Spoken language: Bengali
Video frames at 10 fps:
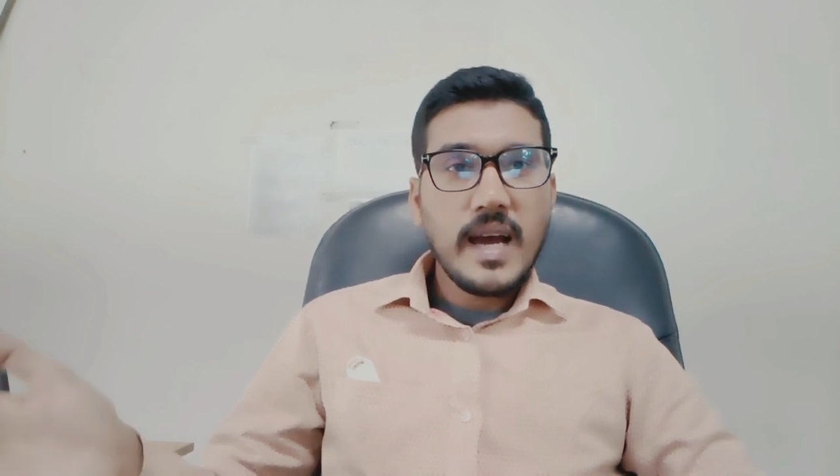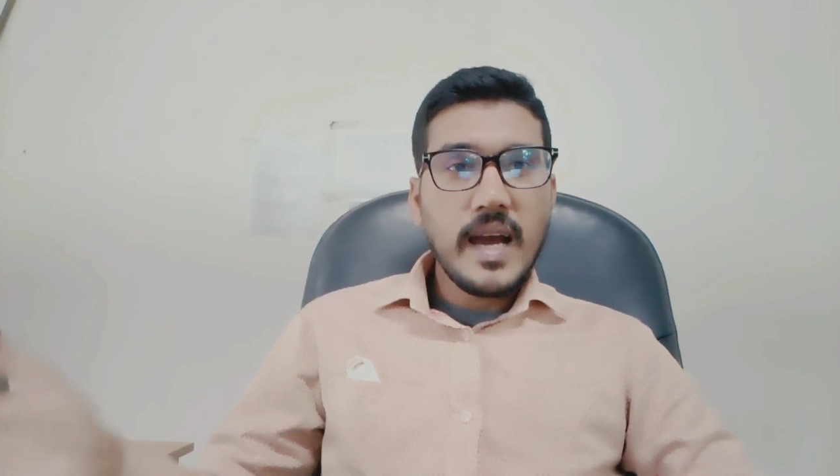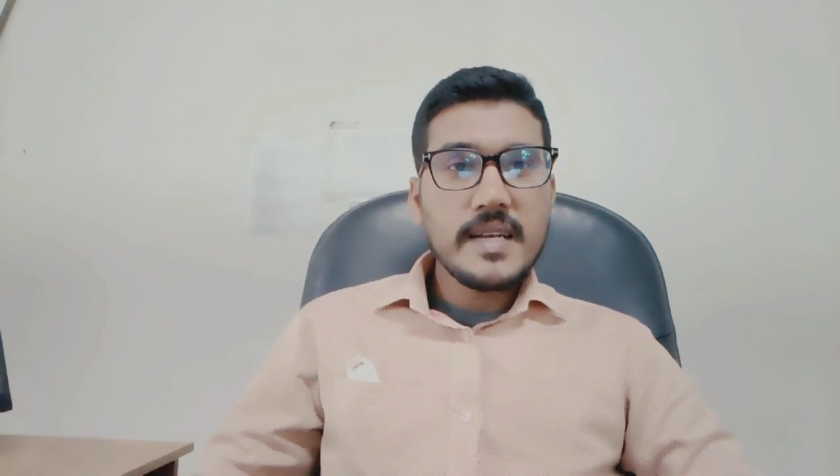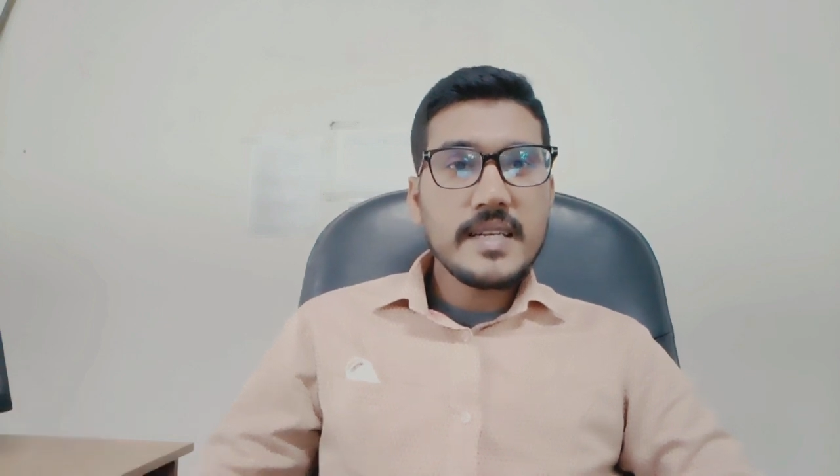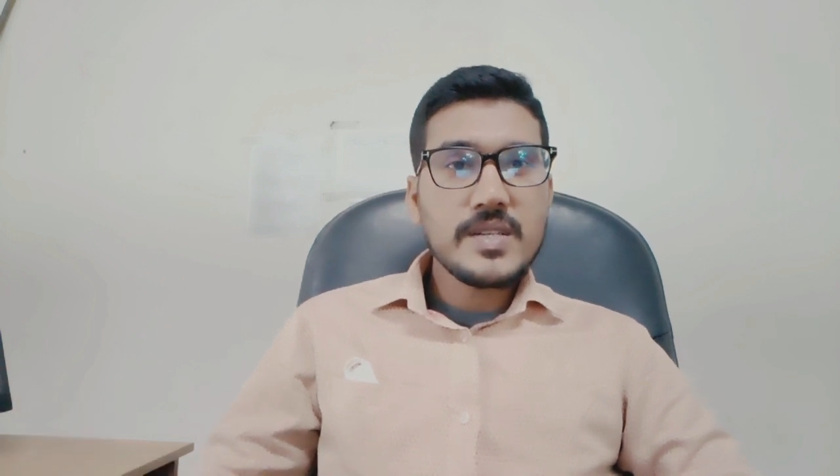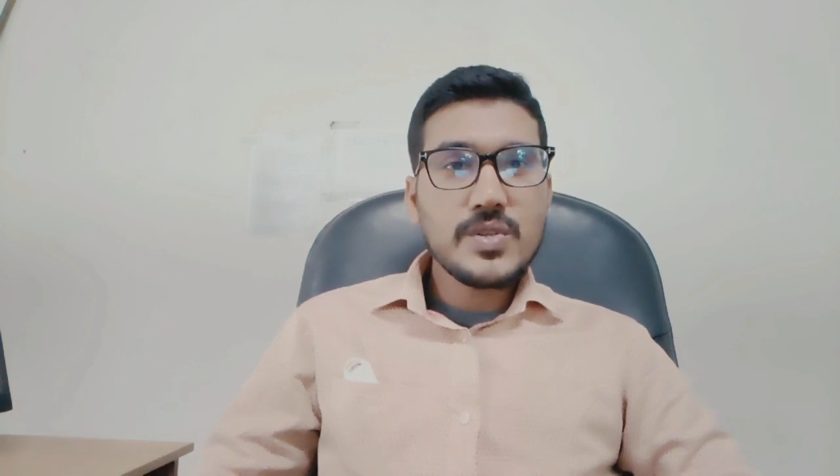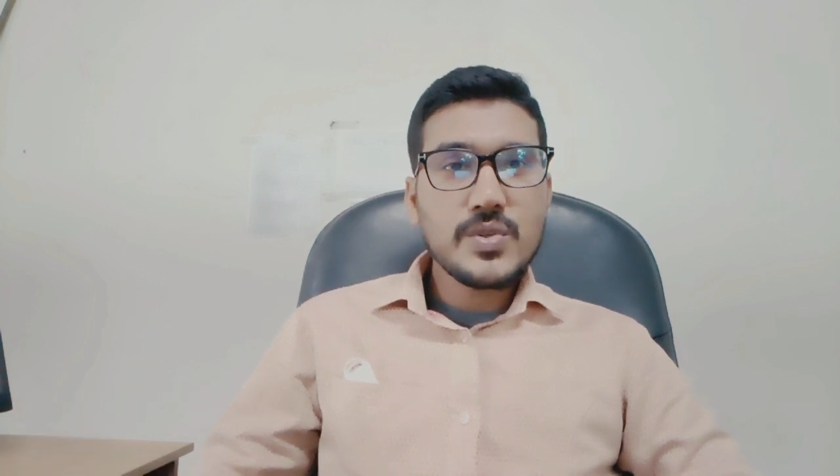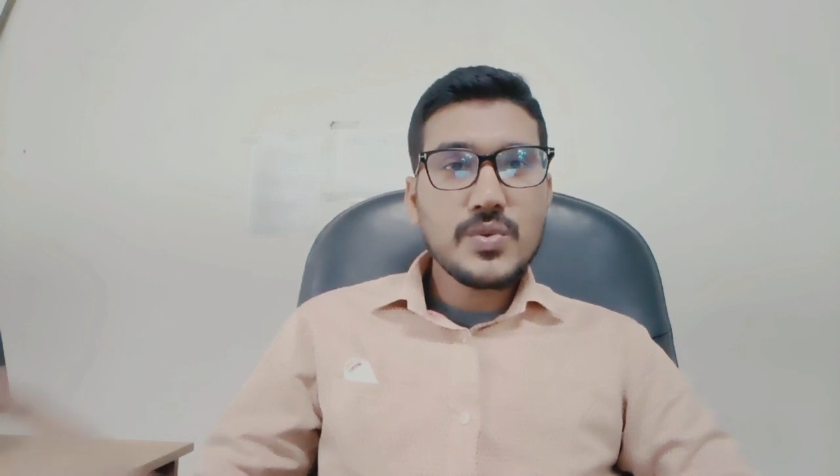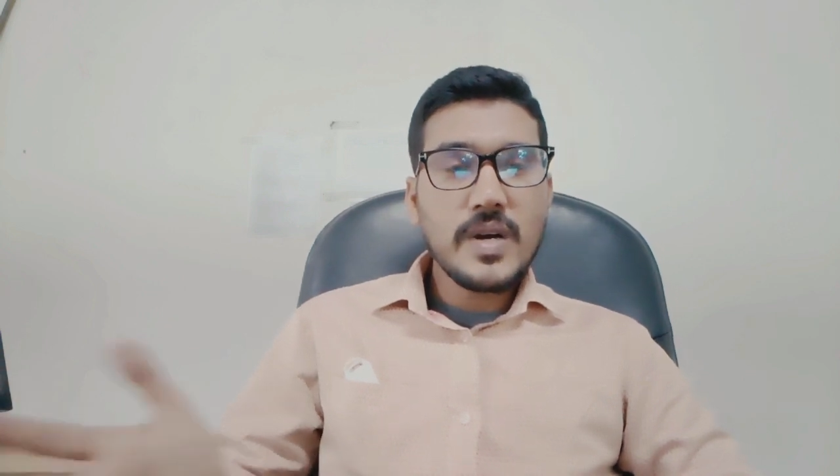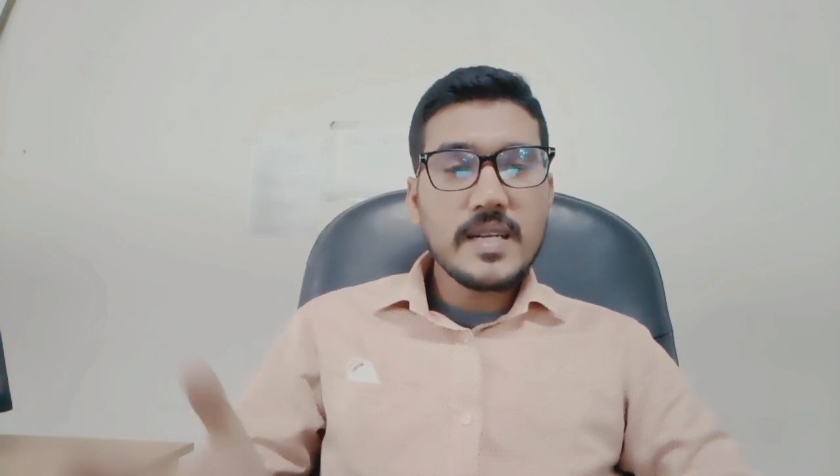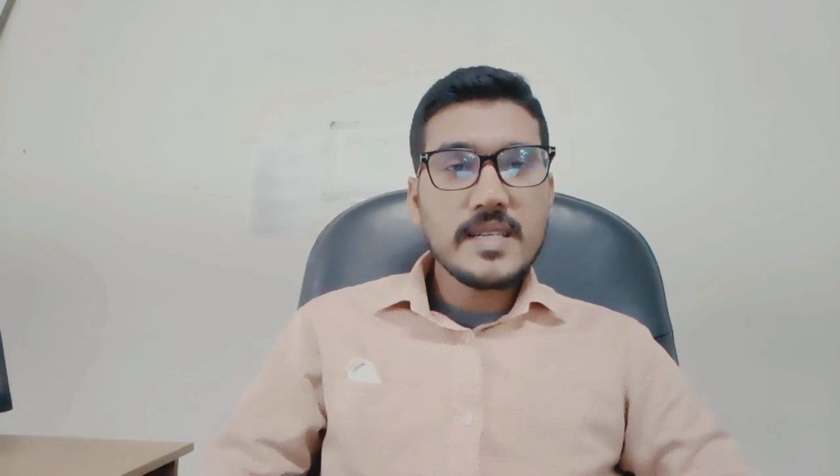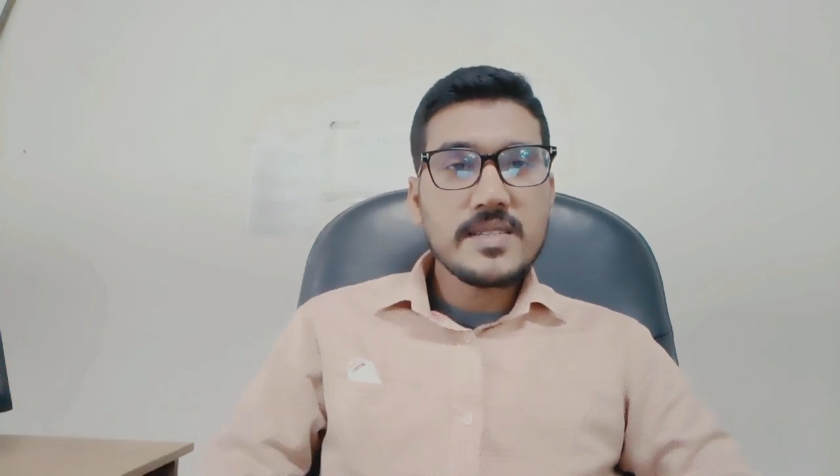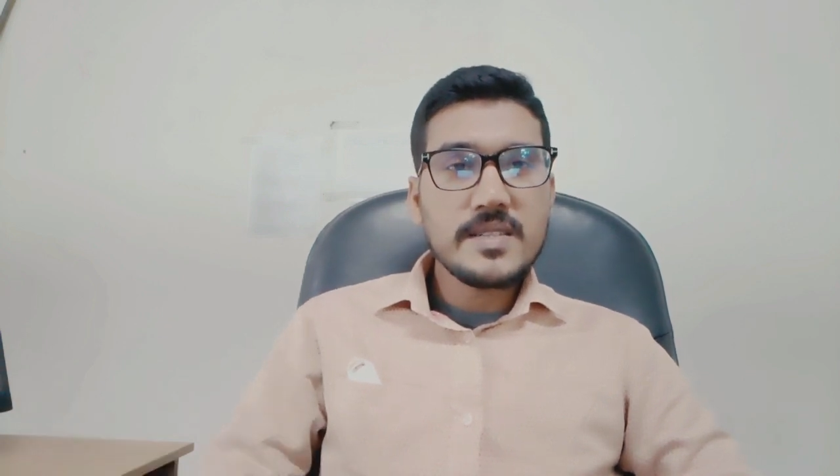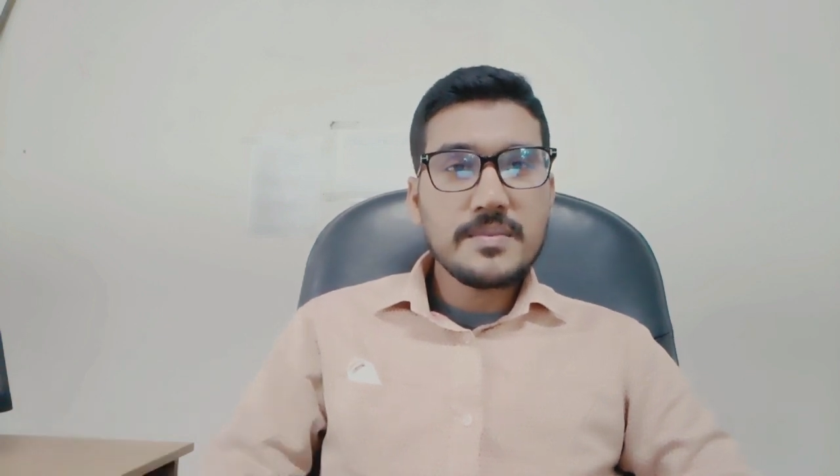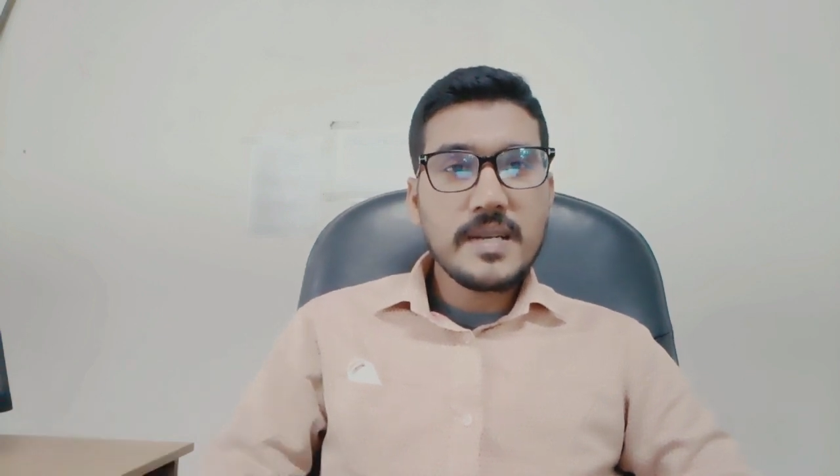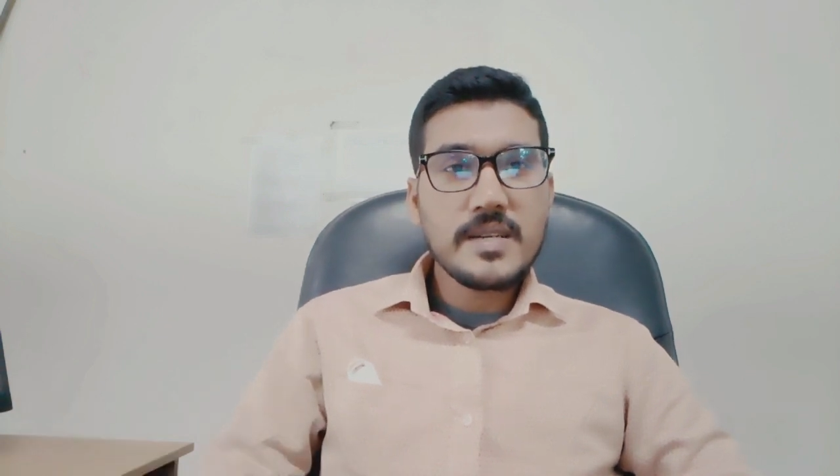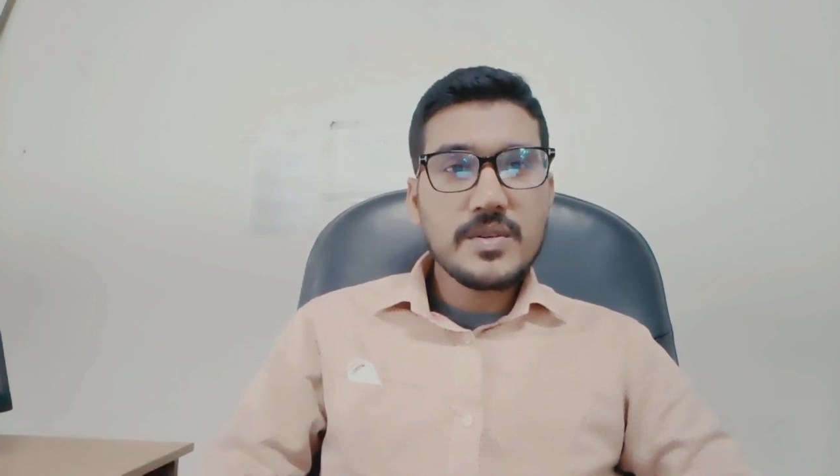হান্ড্রেড টু টু হান্ড্রেড এল